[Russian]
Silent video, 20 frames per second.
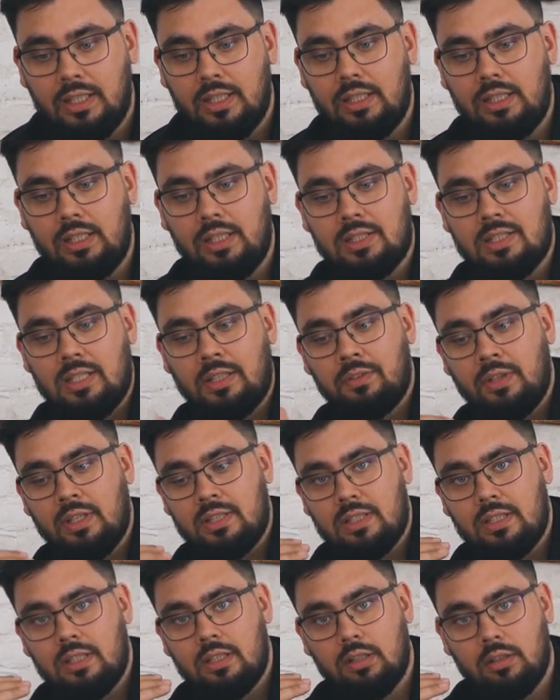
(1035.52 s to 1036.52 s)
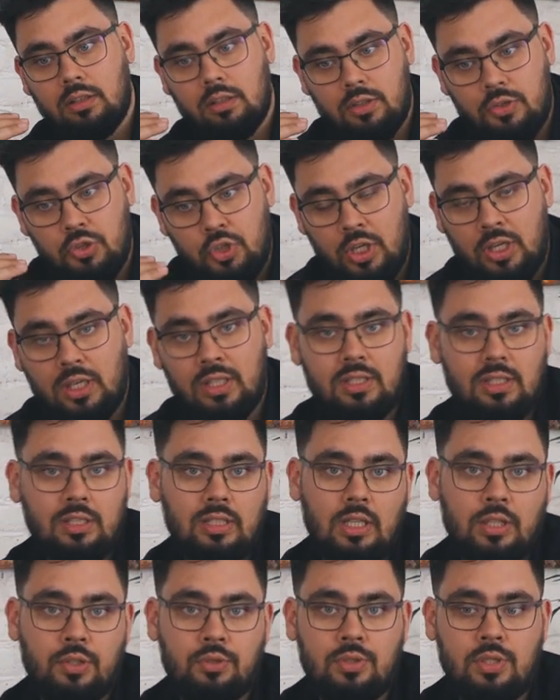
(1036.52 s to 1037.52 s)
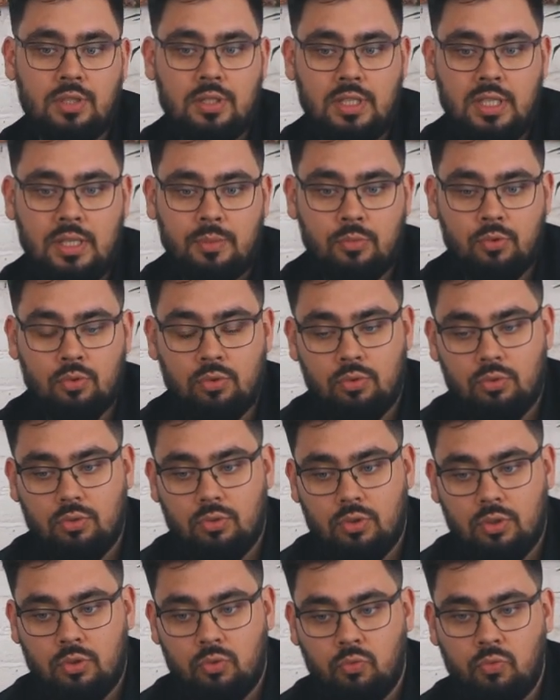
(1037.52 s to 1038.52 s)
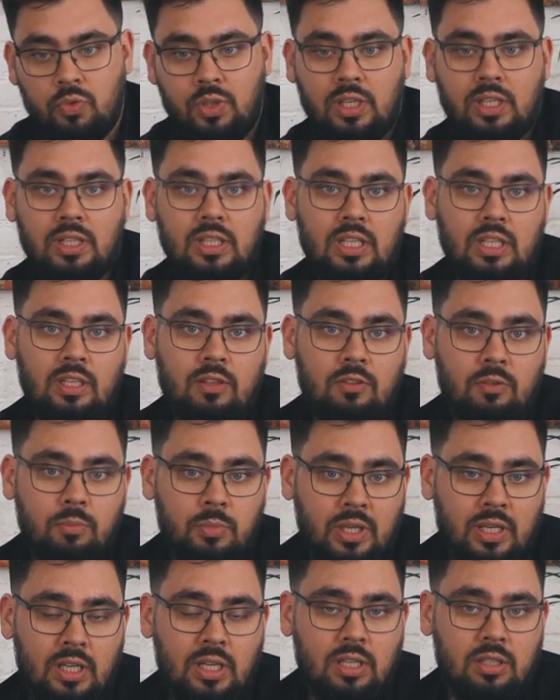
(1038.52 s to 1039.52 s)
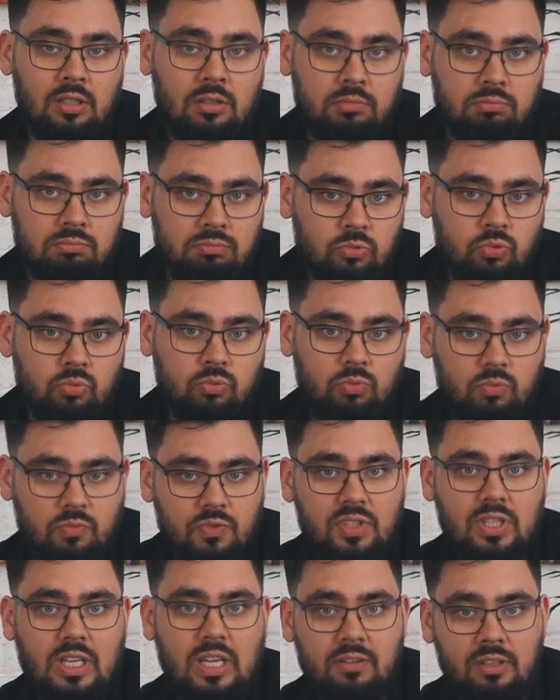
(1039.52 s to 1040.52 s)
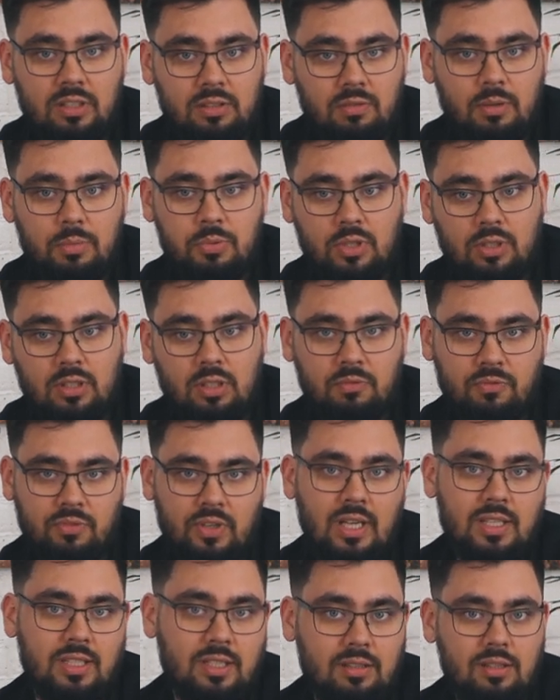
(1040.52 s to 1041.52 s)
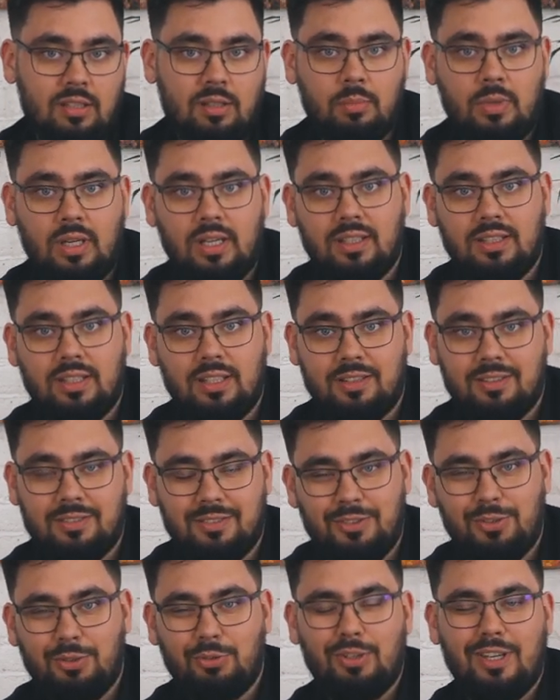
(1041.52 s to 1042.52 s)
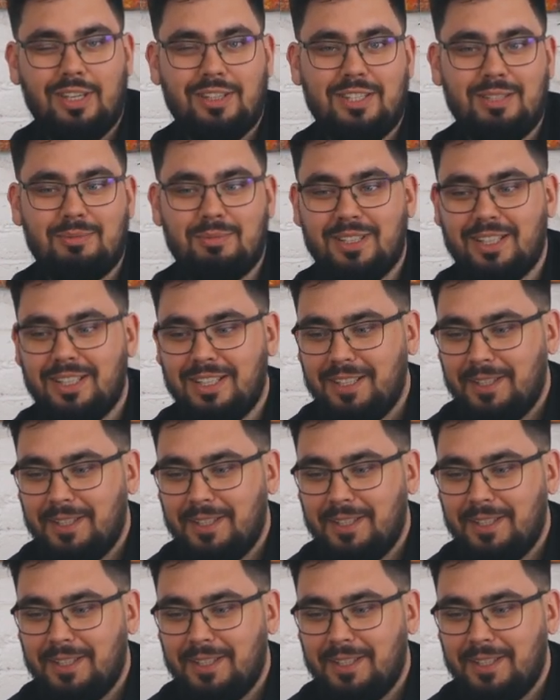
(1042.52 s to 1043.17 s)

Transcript: и, соответственно, чекайте данную систему. А, Уверен, она вам реально ну, вставит, вообще там вкатит нормально так. Крутая тема.